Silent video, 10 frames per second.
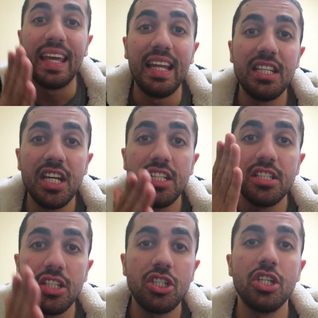
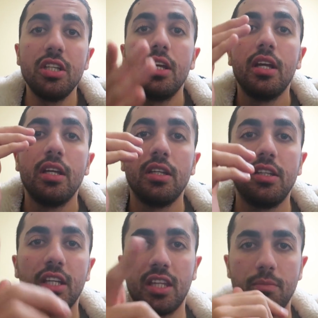Geleceğiniz için
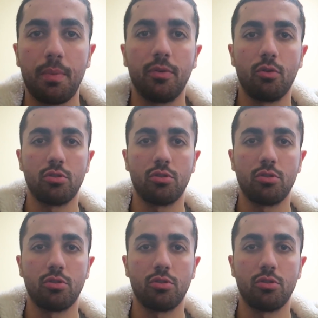yatırım yapın